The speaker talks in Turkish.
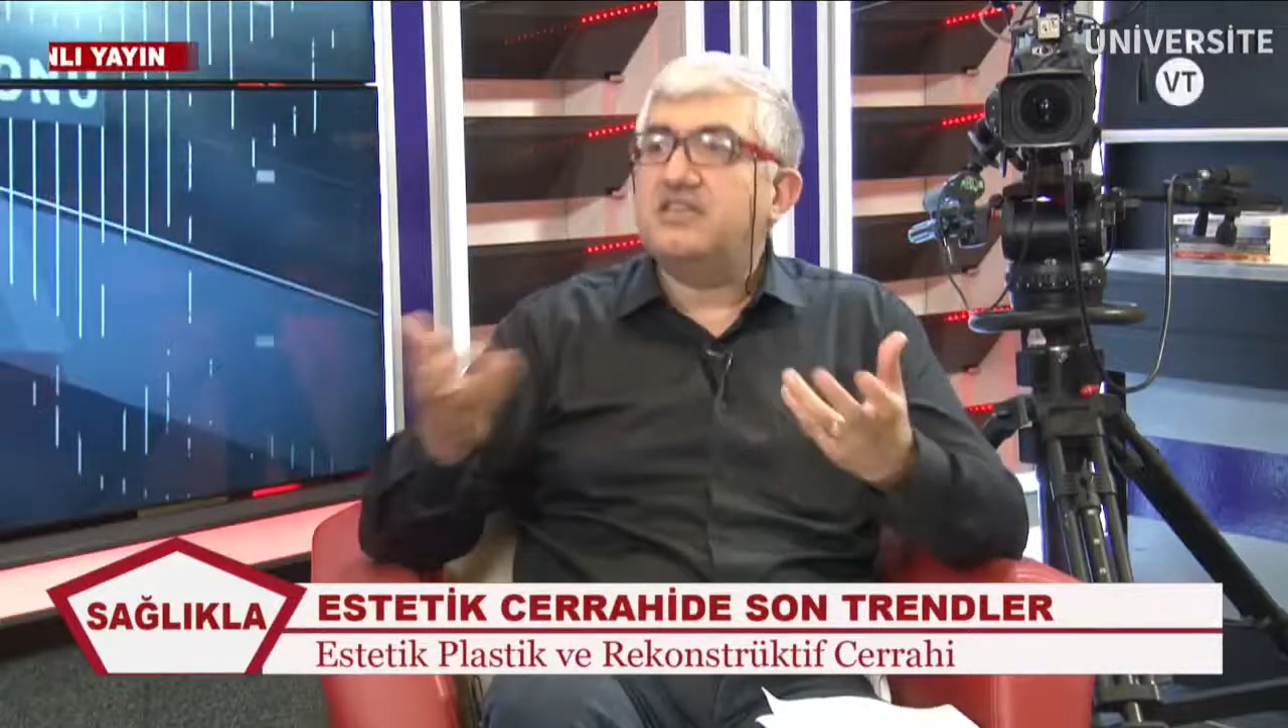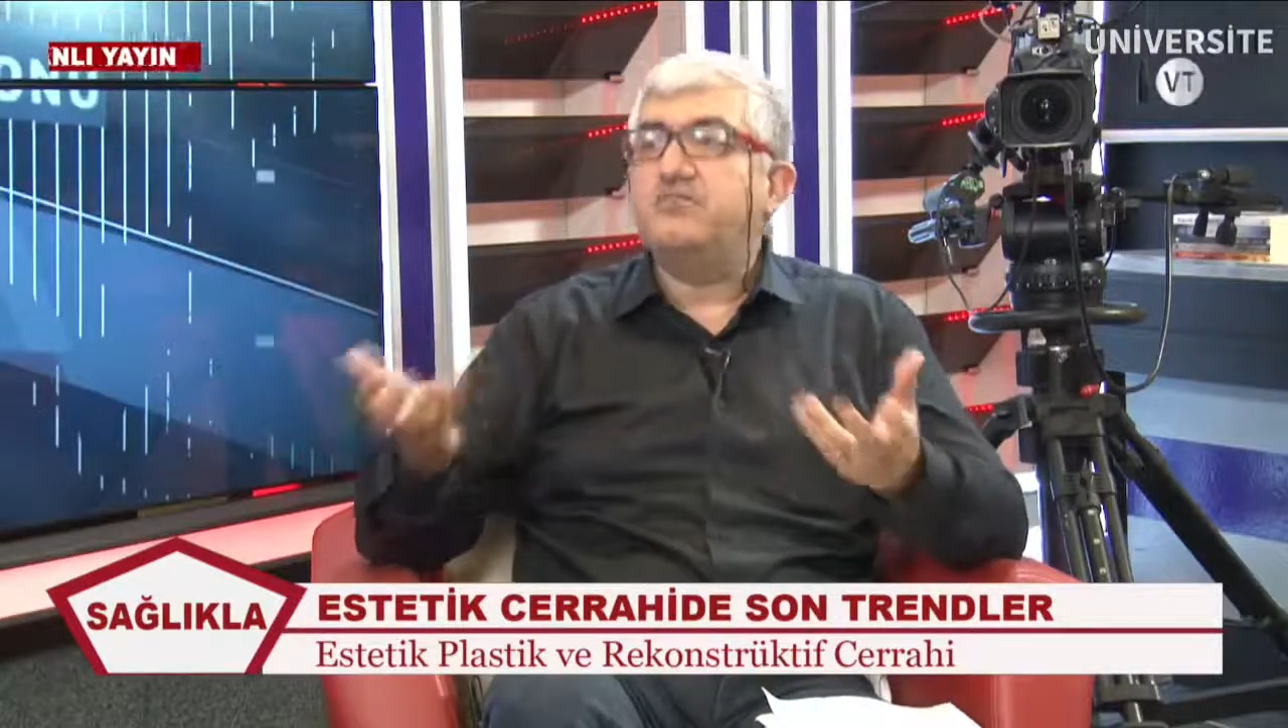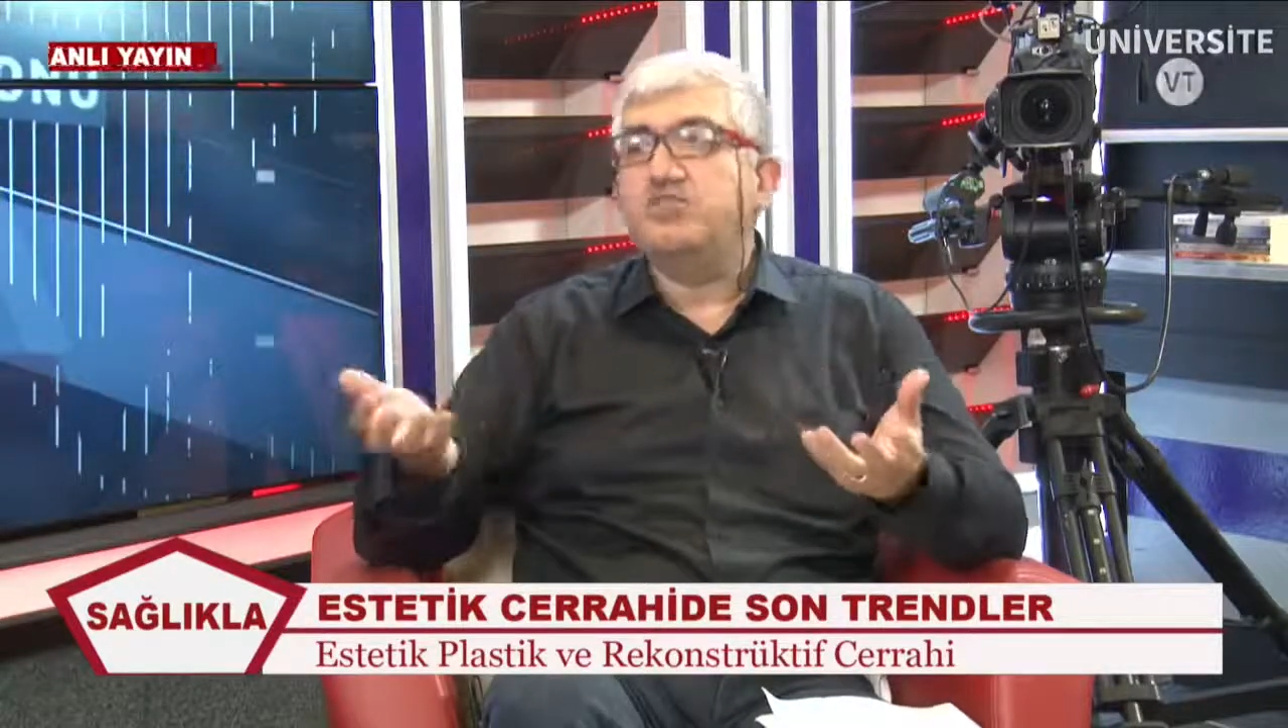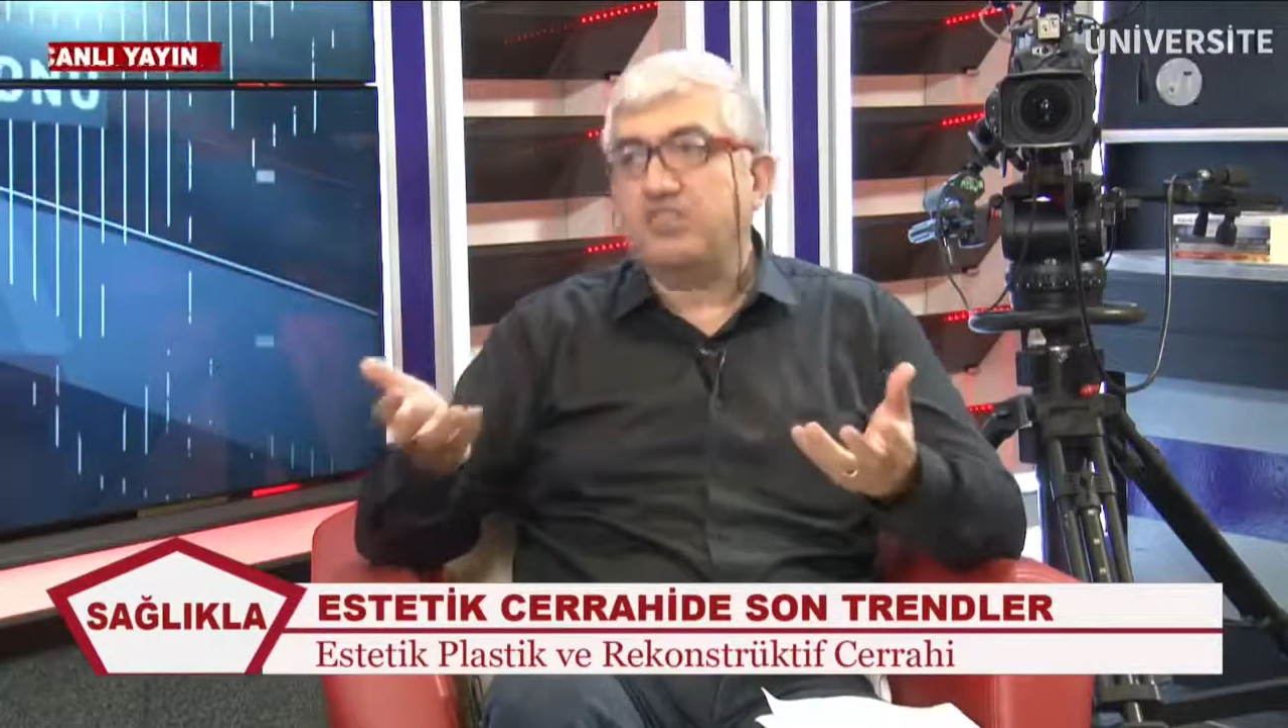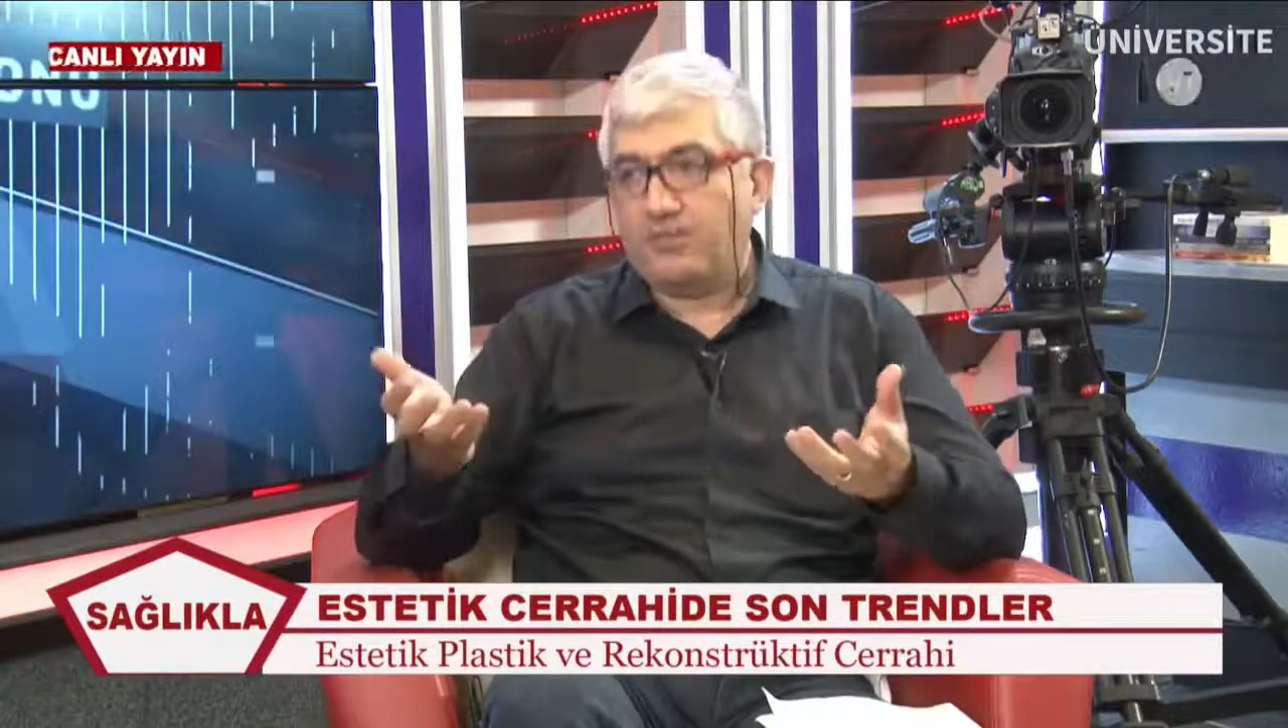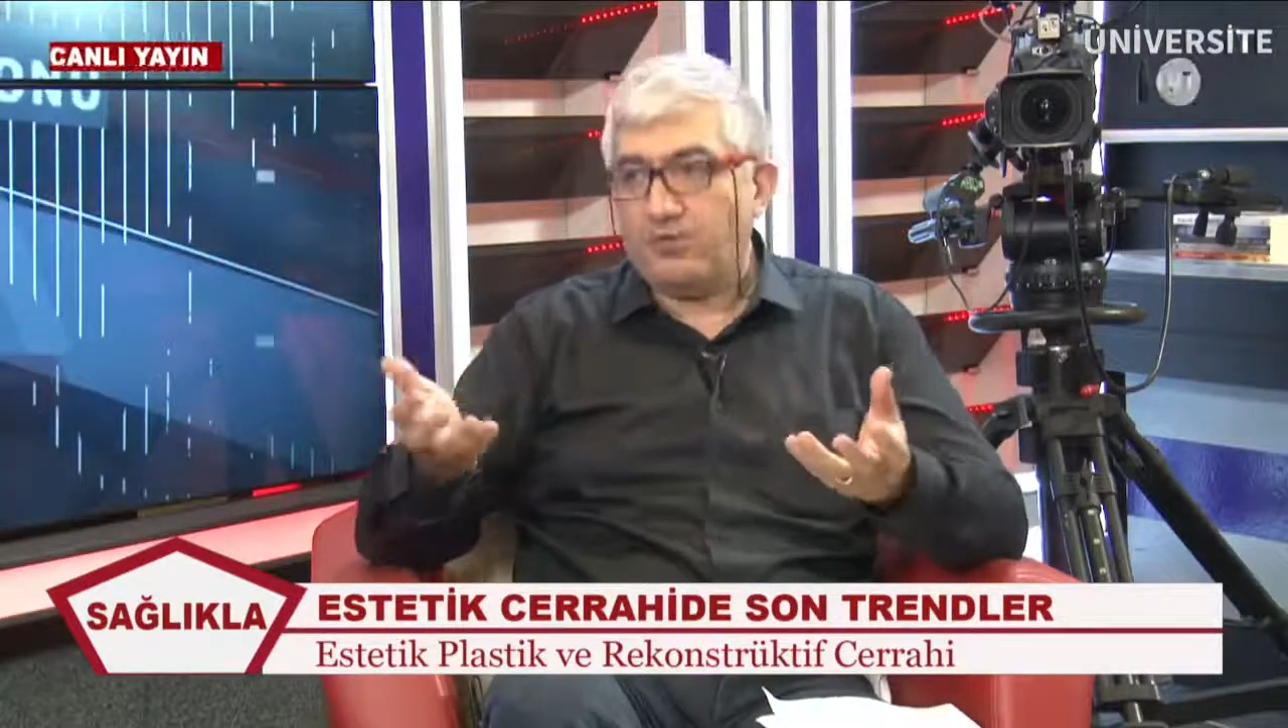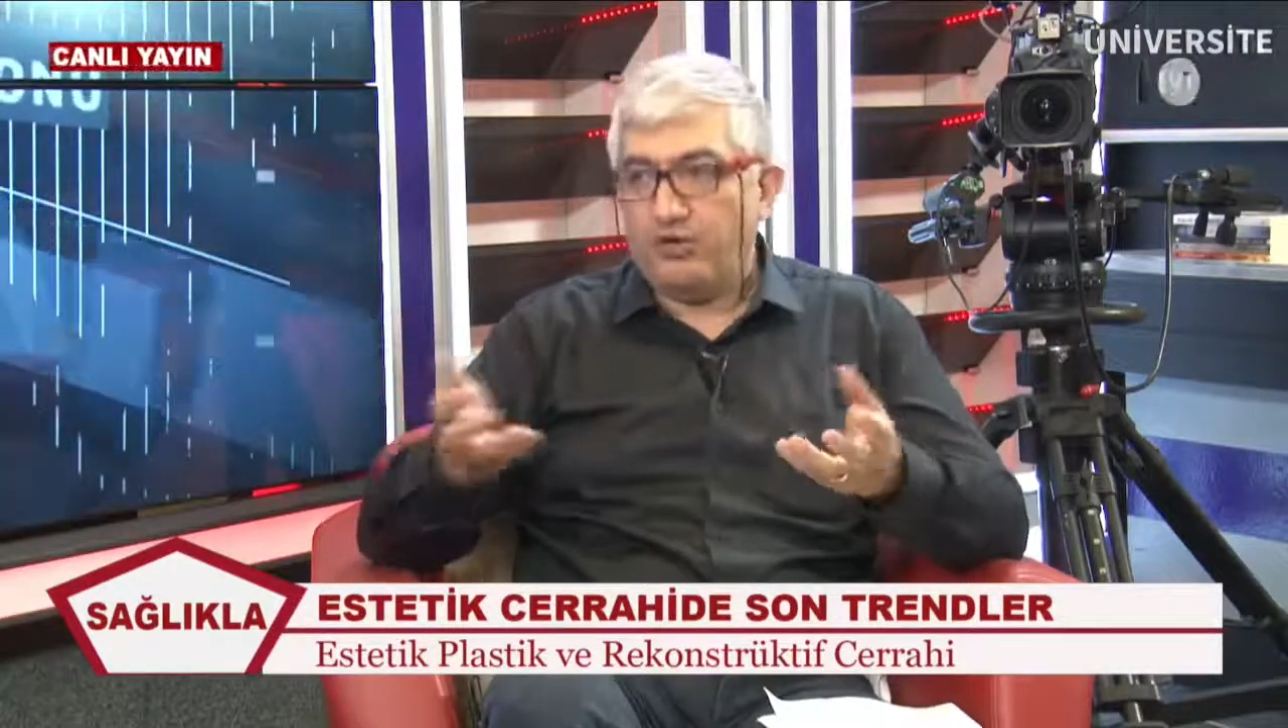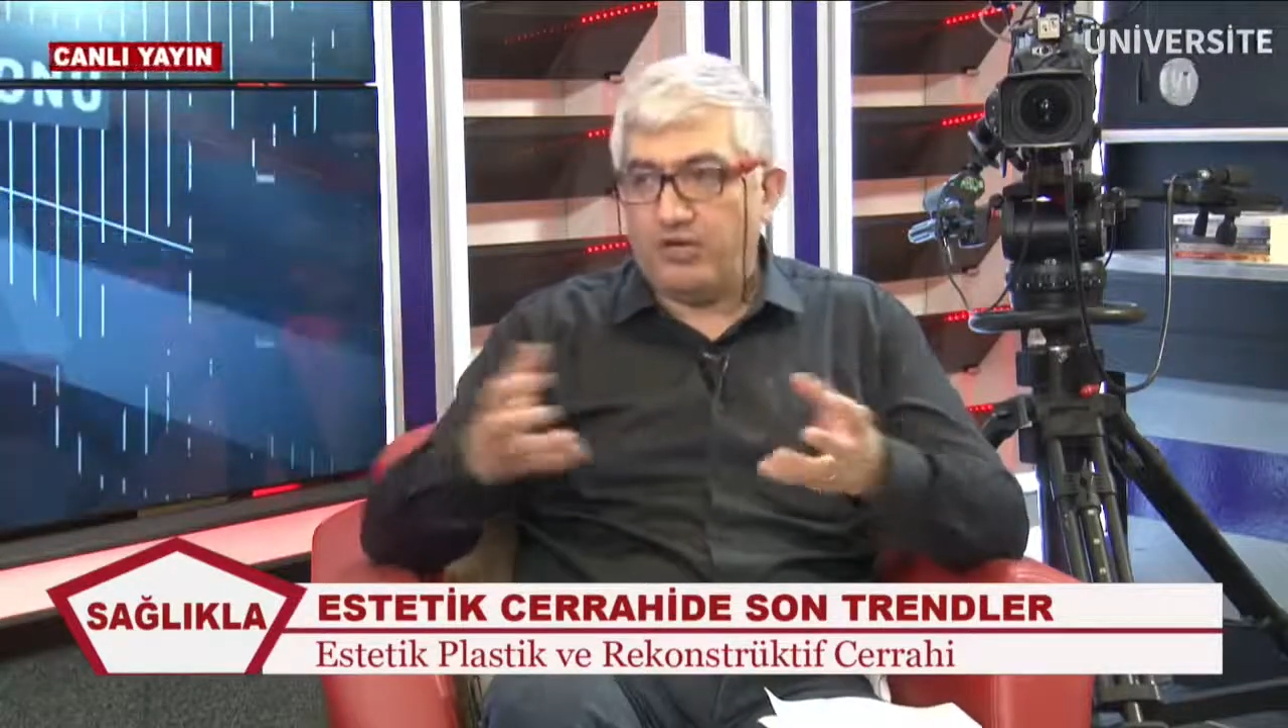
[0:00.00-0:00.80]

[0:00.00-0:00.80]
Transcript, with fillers: kırılmayacak bir